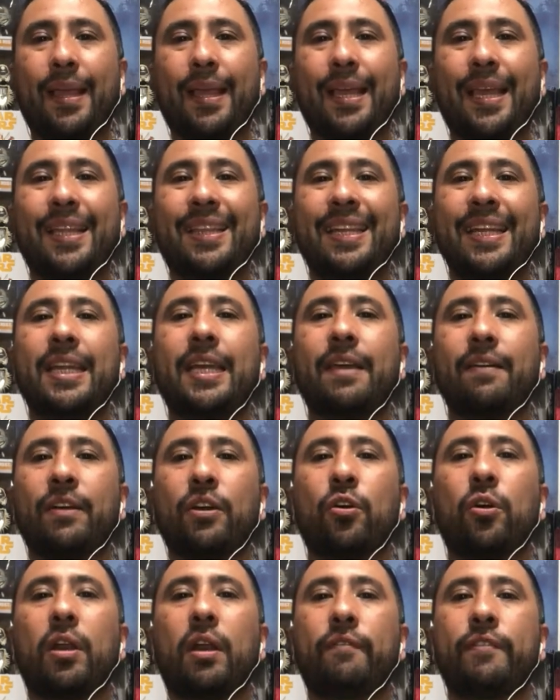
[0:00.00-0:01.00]
que tiene que
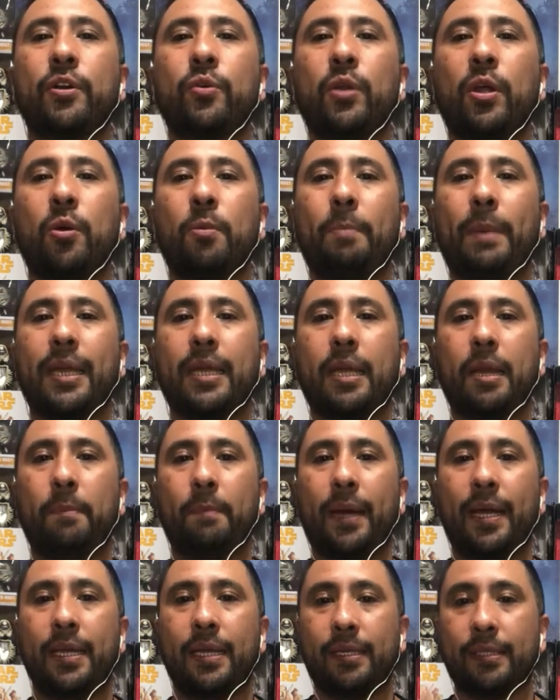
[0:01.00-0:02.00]
ver con la figura de Michael
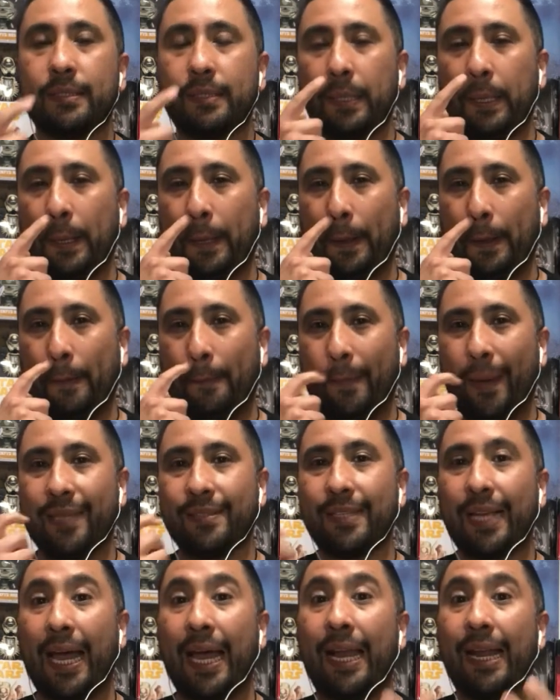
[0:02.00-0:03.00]
Myers
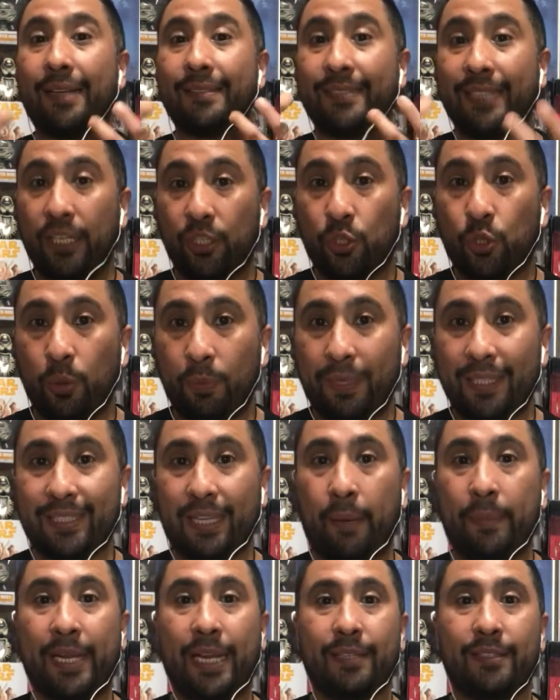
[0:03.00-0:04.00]
más al acecho, más
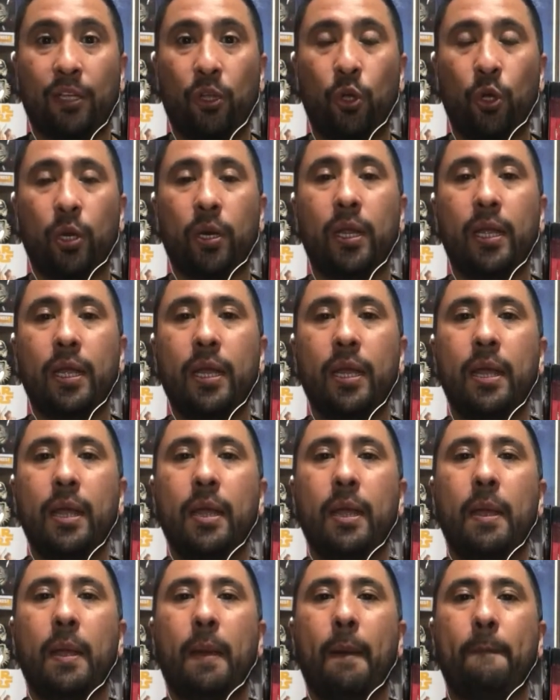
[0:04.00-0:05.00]
amenazador,
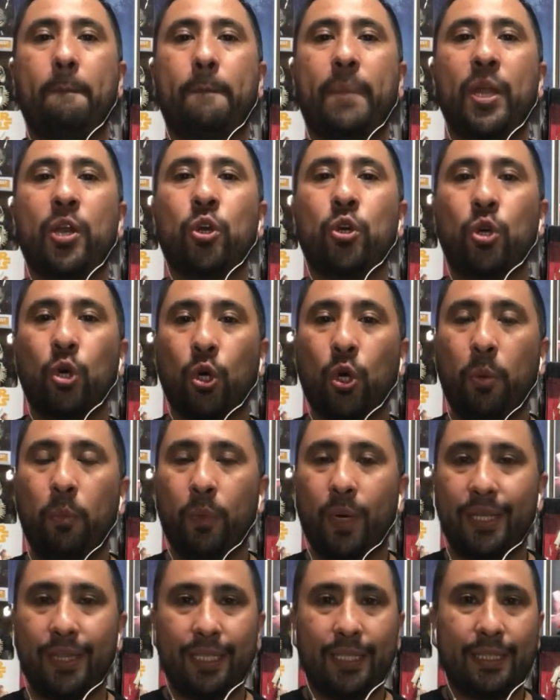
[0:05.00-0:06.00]
pero no con
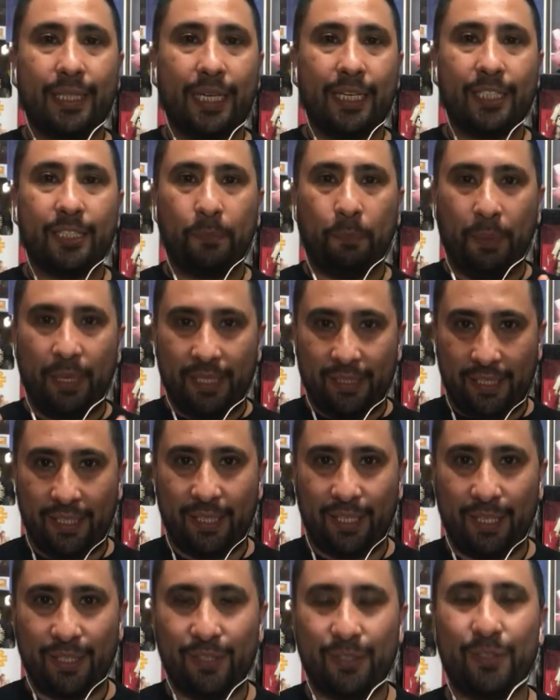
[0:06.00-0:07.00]
muertes tan
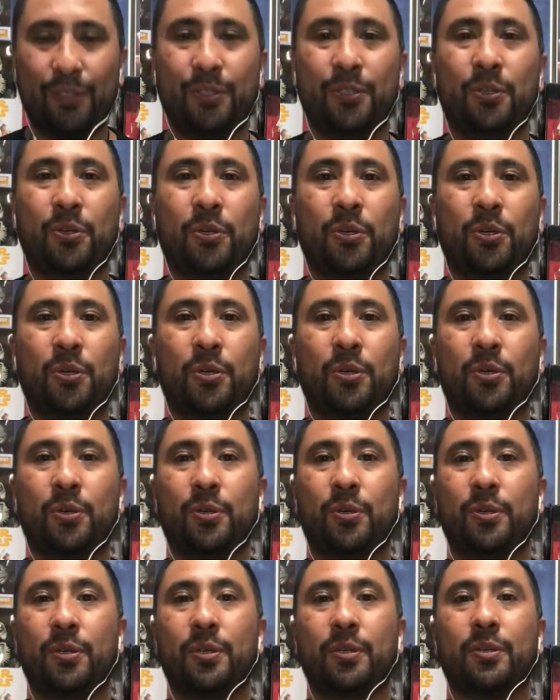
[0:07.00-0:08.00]
explícitas,
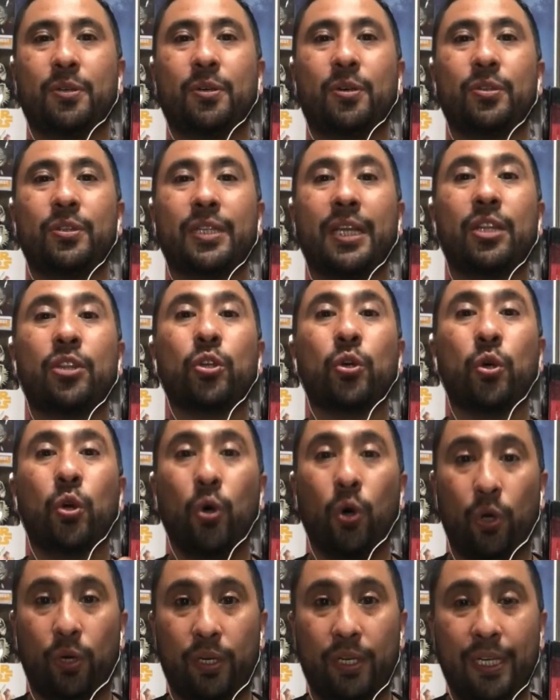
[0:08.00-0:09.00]
no con tanto
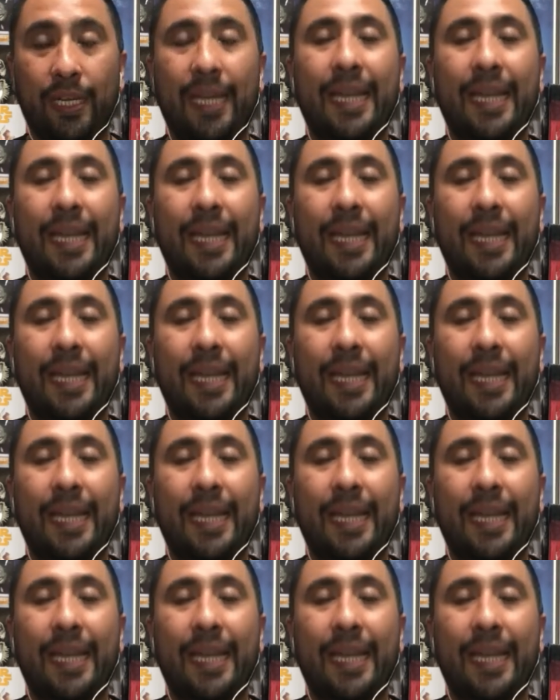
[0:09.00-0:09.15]
gore.